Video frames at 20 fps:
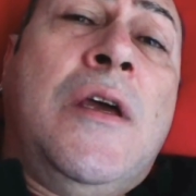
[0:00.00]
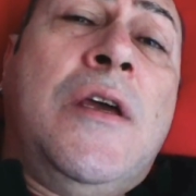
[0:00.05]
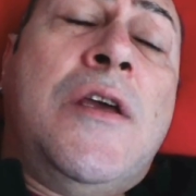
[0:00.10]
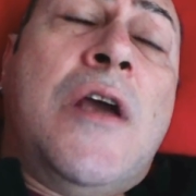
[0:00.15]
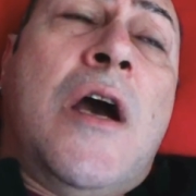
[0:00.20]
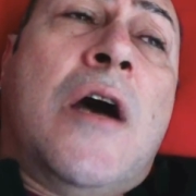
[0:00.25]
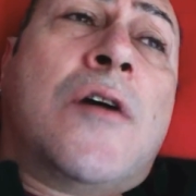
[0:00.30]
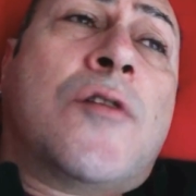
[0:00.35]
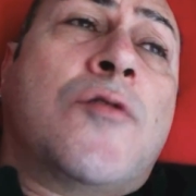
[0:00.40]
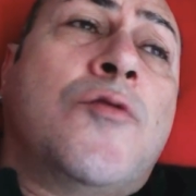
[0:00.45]

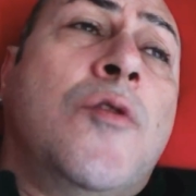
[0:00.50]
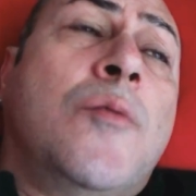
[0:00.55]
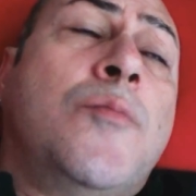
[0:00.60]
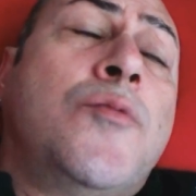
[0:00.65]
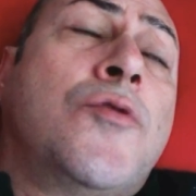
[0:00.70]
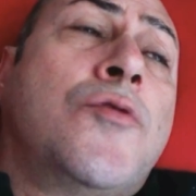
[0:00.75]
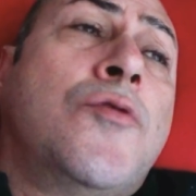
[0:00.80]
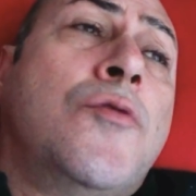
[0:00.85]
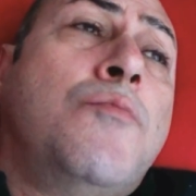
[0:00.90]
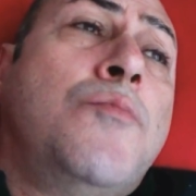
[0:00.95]
Yarın
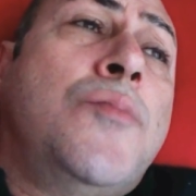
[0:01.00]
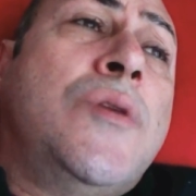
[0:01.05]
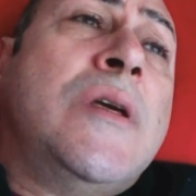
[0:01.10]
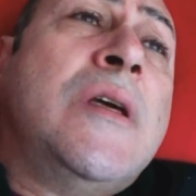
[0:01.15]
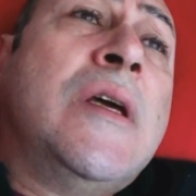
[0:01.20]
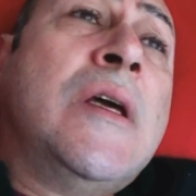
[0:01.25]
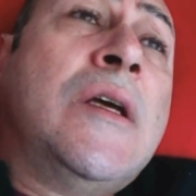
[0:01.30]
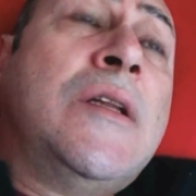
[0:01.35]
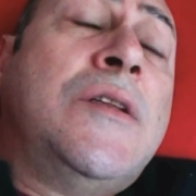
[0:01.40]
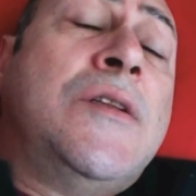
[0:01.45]
öbür gün
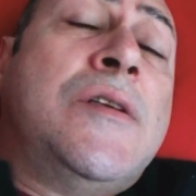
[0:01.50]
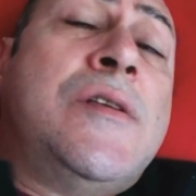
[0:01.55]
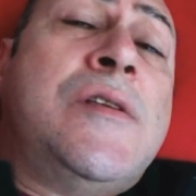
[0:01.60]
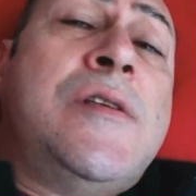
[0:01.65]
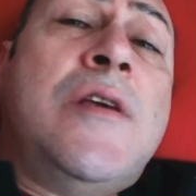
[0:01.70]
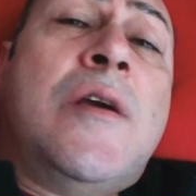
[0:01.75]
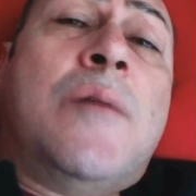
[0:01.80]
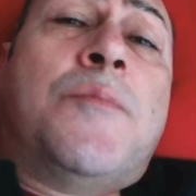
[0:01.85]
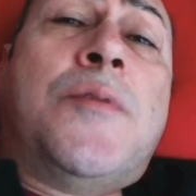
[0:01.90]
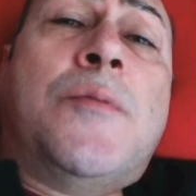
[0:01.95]
bir
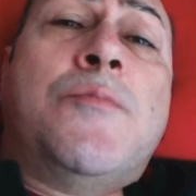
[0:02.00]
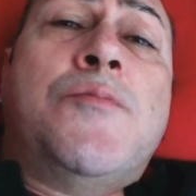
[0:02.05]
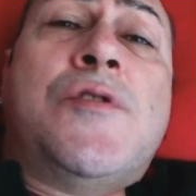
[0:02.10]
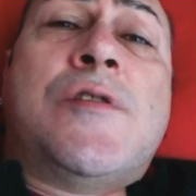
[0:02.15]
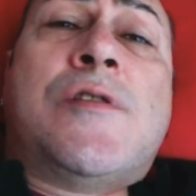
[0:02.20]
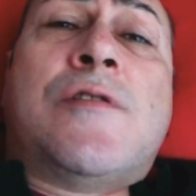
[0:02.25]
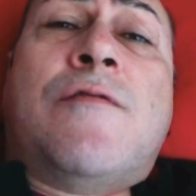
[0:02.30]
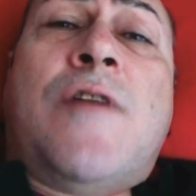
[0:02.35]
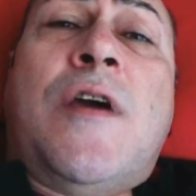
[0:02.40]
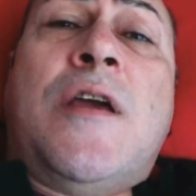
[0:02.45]
dizi
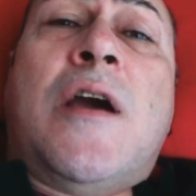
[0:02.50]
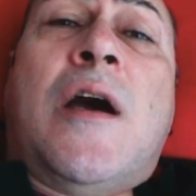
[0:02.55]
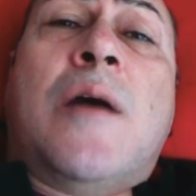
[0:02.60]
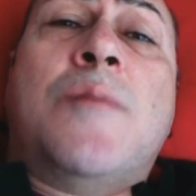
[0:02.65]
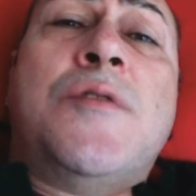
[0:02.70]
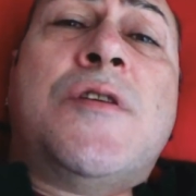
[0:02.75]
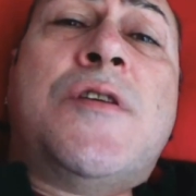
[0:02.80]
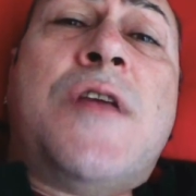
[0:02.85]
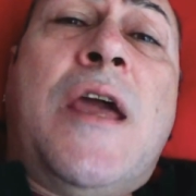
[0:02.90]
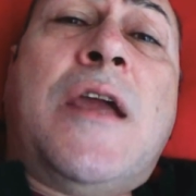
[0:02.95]
yapımcısı
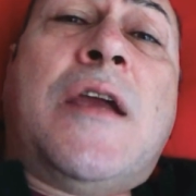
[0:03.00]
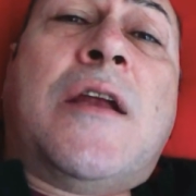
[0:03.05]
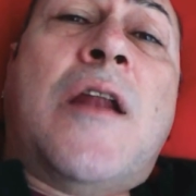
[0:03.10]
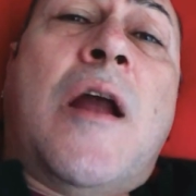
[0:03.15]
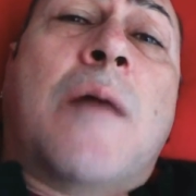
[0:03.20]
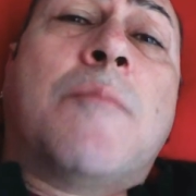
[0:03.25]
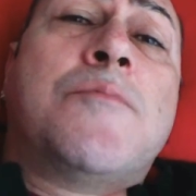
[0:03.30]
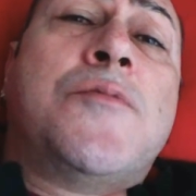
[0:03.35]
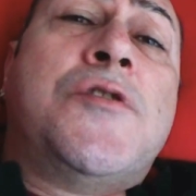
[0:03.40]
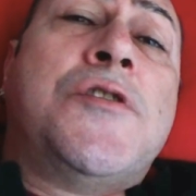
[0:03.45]
veya bir
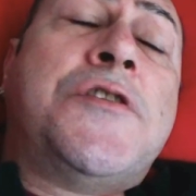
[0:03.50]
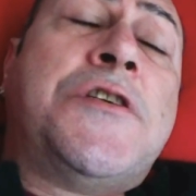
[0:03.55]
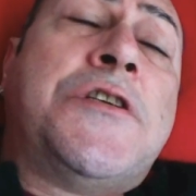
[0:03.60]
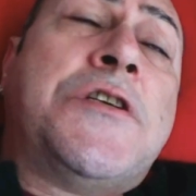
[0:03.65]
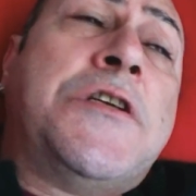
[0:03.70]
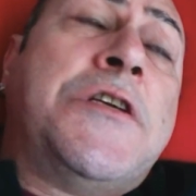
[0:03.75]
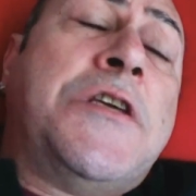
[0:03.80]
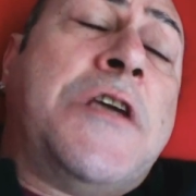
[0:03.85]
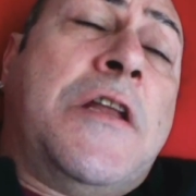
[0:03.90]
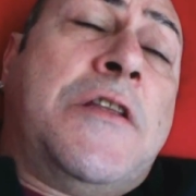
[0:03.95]
reklamcı
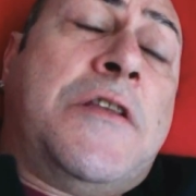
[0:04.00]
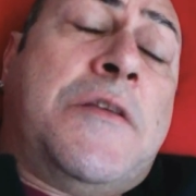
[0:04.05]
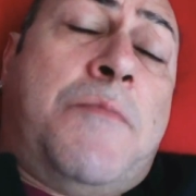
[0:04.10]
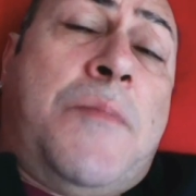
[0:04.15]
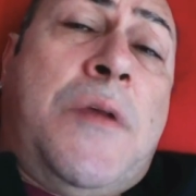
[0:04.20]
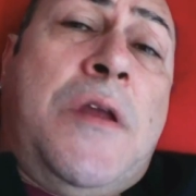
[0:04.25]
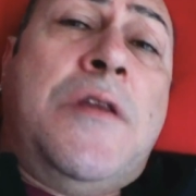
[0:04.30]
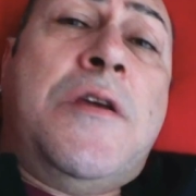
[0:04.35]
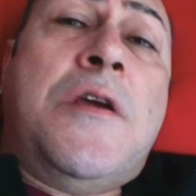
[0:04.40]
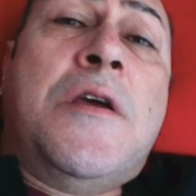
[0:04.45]
şirket
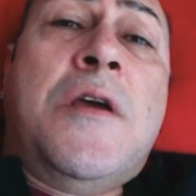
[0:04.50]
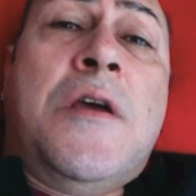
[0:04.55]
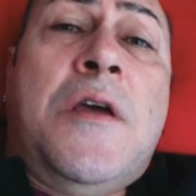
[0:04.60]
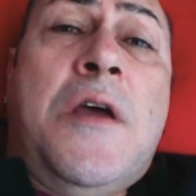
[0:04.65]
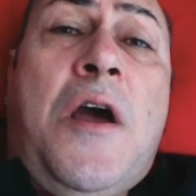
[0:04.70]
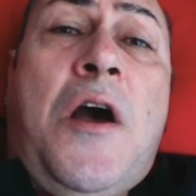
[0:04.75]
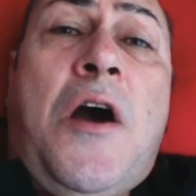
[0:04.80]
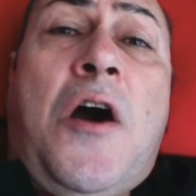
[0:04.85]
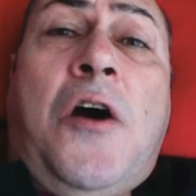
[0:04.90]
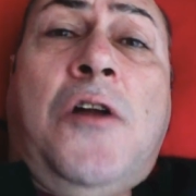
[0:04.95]
beni
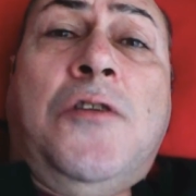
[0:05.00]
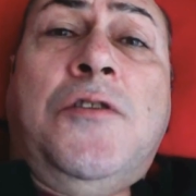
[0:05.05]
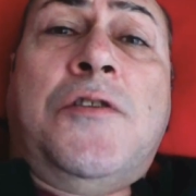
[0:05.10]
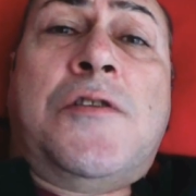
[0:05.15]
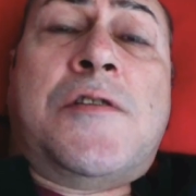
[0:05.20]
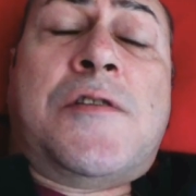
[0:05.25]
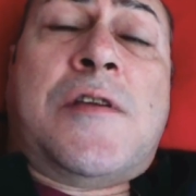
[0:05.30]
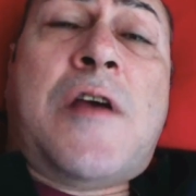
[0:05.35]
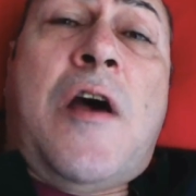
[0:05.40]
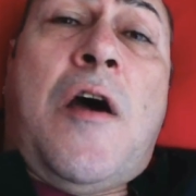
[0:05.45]

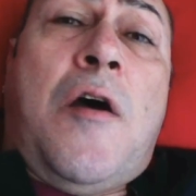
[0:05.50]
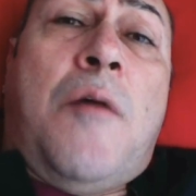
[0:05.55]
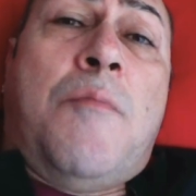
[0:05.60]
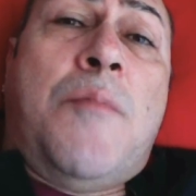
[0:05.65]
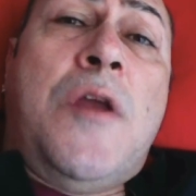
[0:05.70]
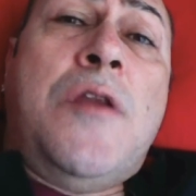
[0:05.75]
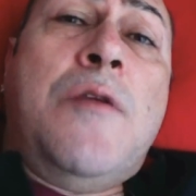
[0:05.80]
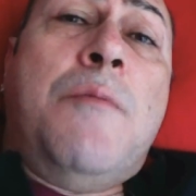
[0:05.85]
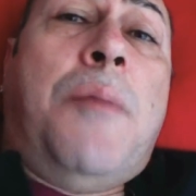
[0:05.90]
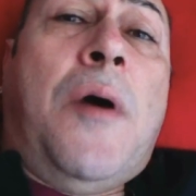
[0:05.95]
alırsa,
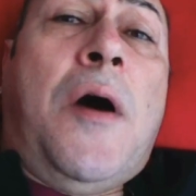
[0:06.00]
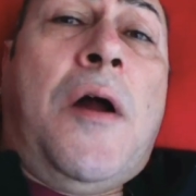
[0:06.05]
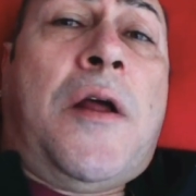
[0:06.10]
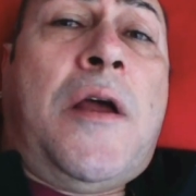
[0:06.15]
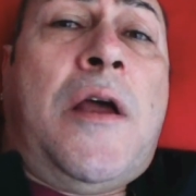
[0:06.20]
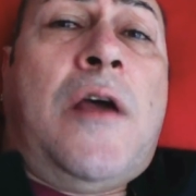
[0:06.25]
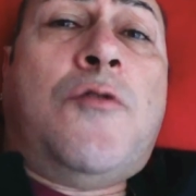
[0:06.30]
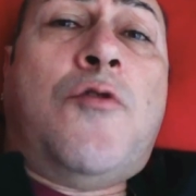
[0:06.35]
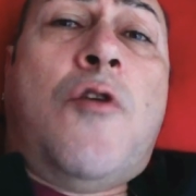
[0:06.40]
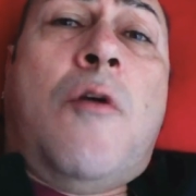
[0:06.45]
beni
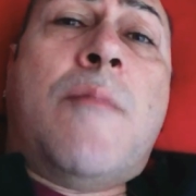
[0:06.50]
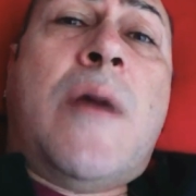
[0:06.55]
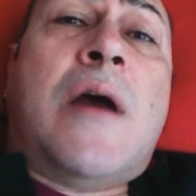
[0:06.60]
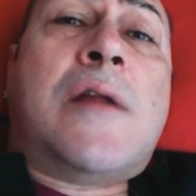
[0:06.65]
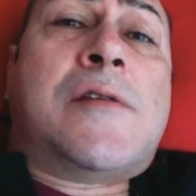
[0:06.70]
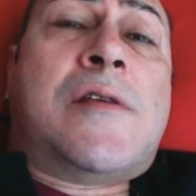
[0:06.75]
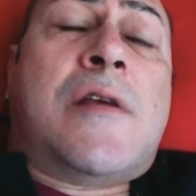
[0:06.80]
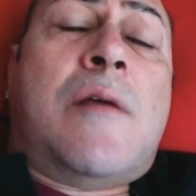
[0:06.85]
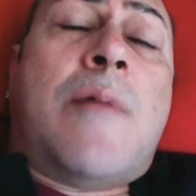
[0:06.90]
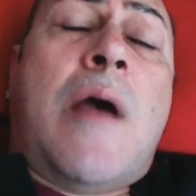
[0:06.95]
paraya
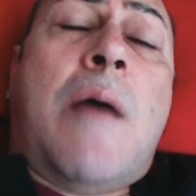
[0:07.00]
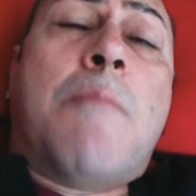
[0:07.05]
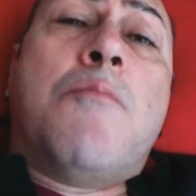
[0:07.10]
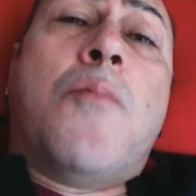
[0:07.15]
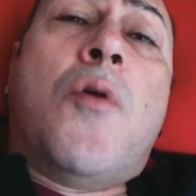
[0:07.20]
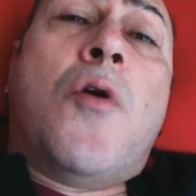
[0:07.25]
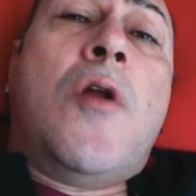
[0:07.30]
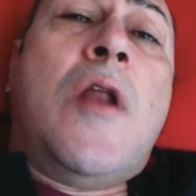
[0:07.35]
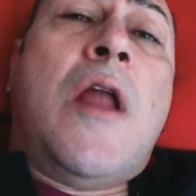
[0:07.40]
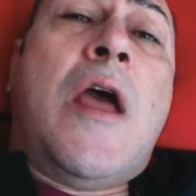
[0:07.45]
gömerse
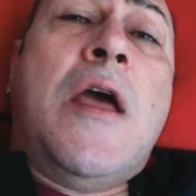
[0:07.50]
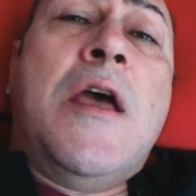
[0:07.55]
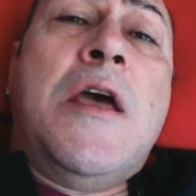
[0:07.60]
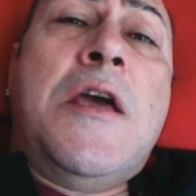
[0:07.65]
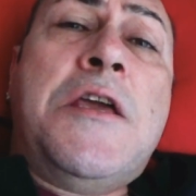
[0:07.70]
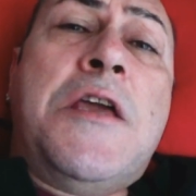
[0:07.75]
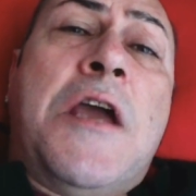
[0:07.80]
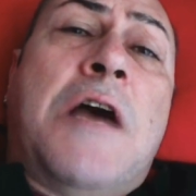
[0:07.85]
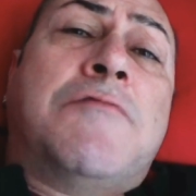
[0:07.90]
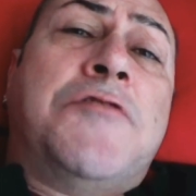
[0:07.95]
ben böyle
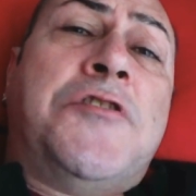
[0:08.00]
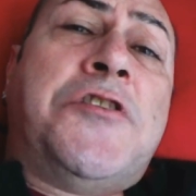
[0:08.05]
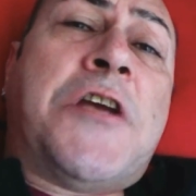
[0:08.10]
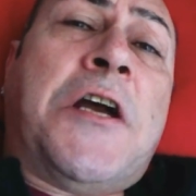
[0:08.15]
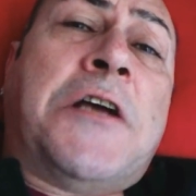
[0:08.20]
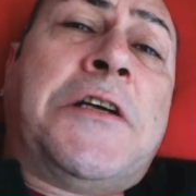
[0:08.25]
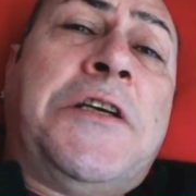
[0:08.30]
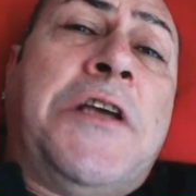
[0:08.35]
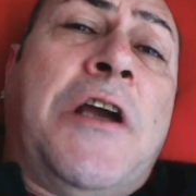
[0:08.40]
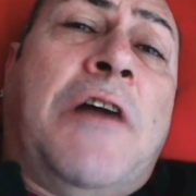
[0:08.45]

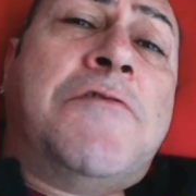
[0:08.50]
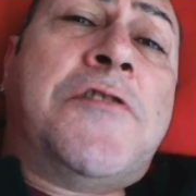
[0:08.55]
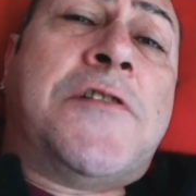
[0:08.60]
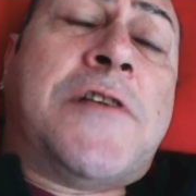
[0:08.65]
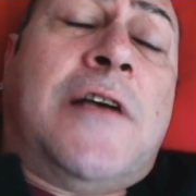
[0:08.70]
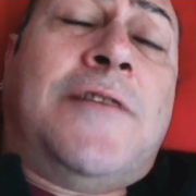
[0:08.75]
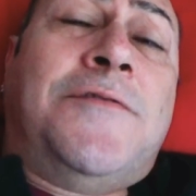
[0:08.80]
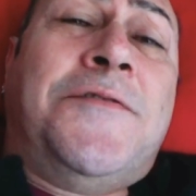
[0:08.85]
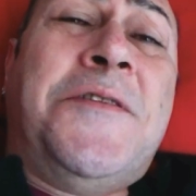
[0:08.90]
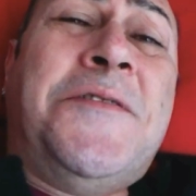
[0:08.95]
yavşak
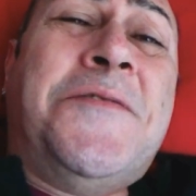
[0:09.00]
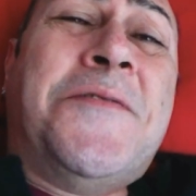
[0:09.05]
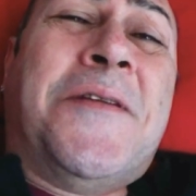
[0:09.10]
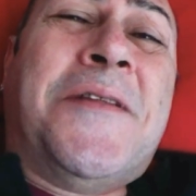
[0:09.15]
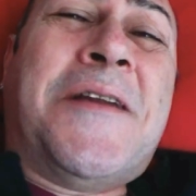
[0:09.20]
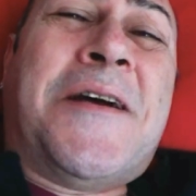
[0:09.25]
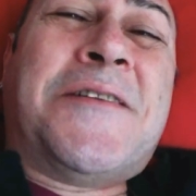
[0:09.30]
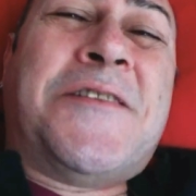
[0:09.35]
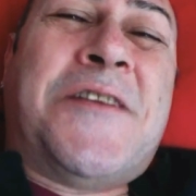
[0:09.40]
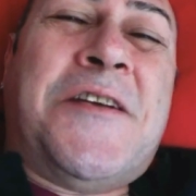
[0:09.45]
yavşak
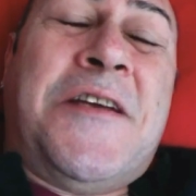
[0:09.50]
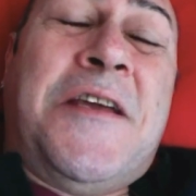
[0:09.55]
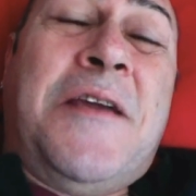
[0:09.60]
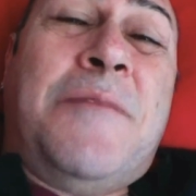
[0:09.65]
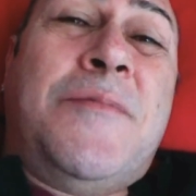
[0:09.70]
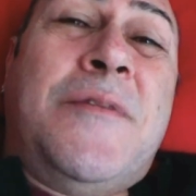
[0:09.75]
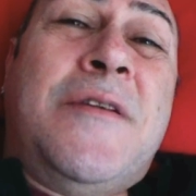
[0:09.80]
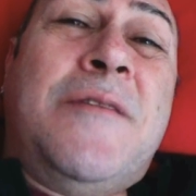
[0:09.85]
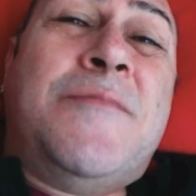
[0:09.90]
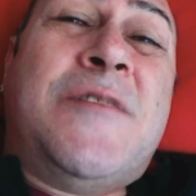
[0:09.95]
videolar
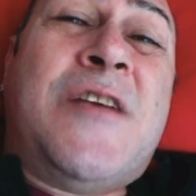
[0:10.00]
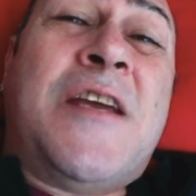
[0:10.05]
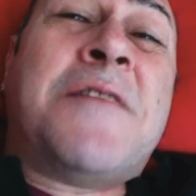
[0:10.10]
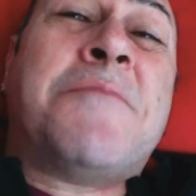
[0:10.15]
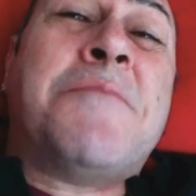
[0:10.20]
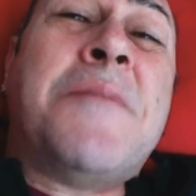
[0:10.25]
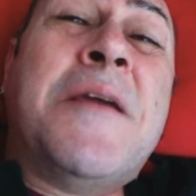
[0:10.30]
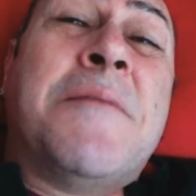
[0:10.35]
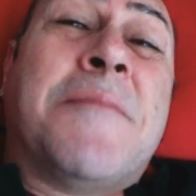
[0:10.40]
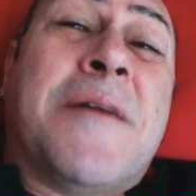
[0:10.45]

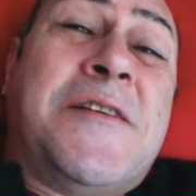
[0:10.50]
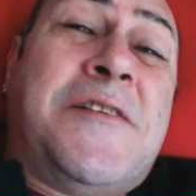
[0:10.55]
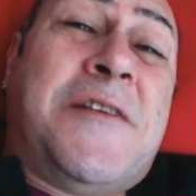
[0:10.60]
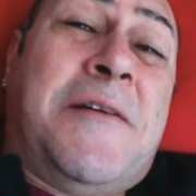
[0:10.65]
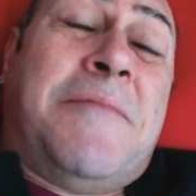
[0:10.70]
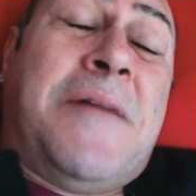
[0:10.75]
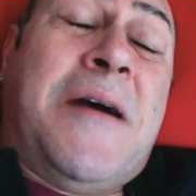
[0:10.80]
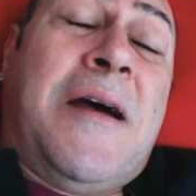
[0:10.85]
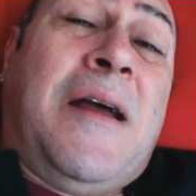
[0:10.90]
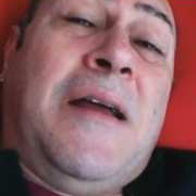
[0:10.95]
çekebilecek miyim
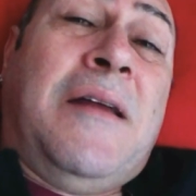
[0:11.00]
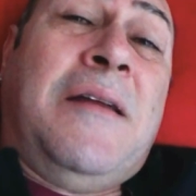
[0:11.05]
acaba?